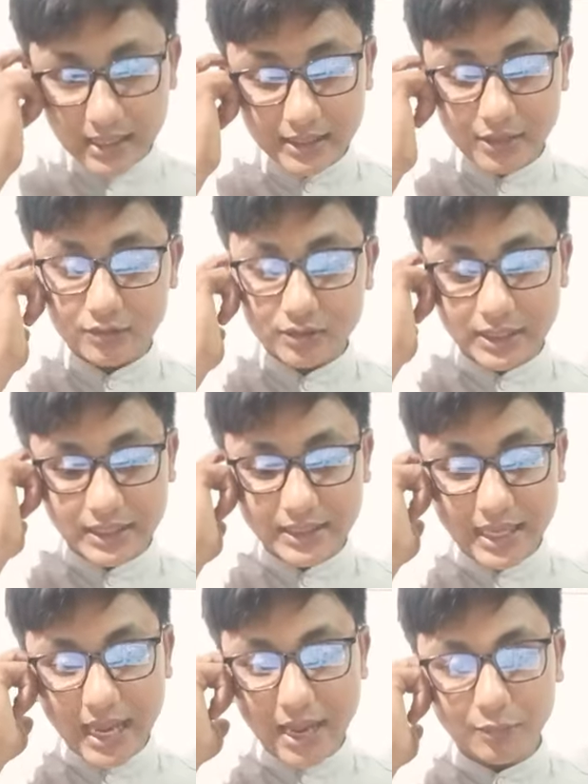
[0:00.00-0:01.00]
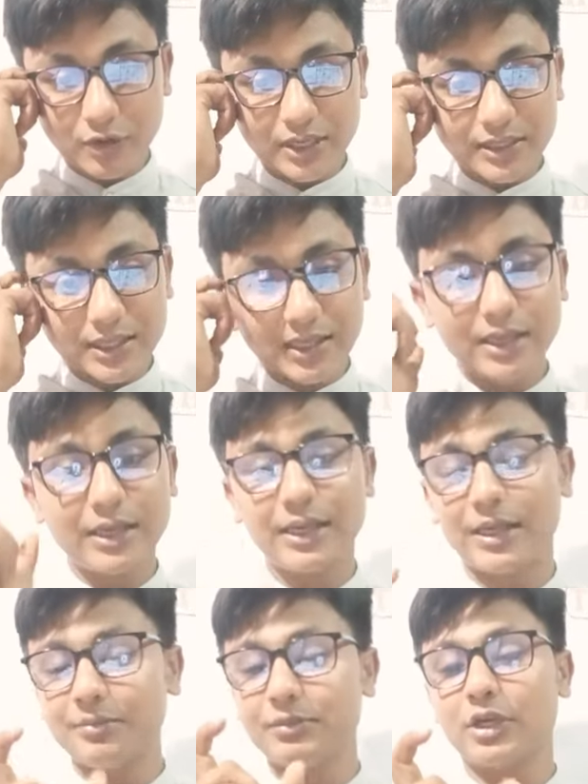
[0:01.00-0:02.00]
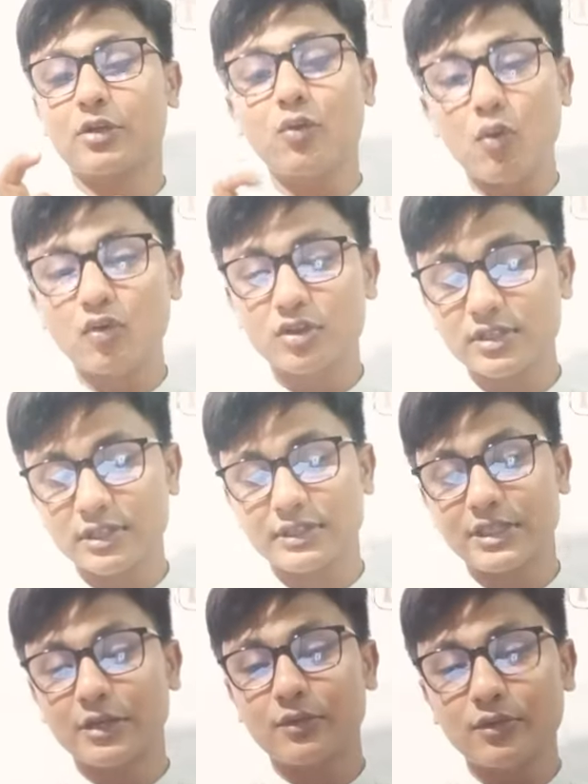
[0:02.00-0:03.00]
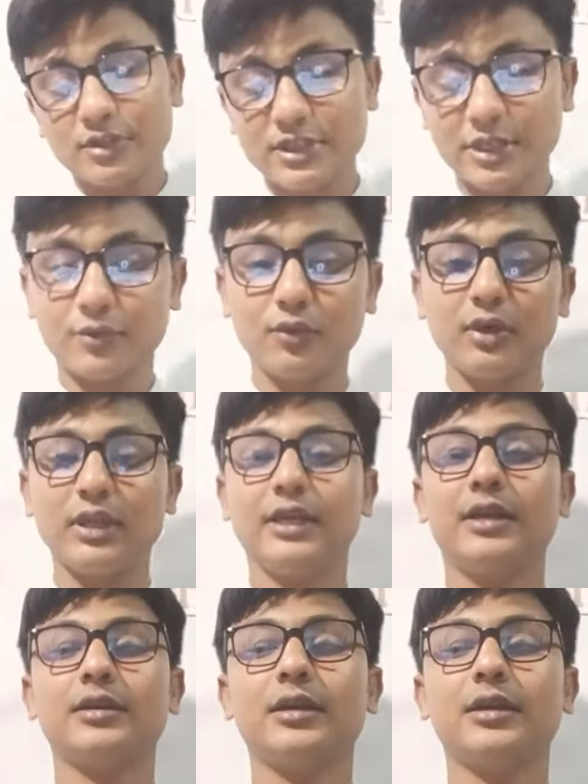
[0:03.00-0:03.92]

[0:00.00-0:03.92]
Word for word: এটা এটা এমন একটা কোর্স যে কোর্সটা করলে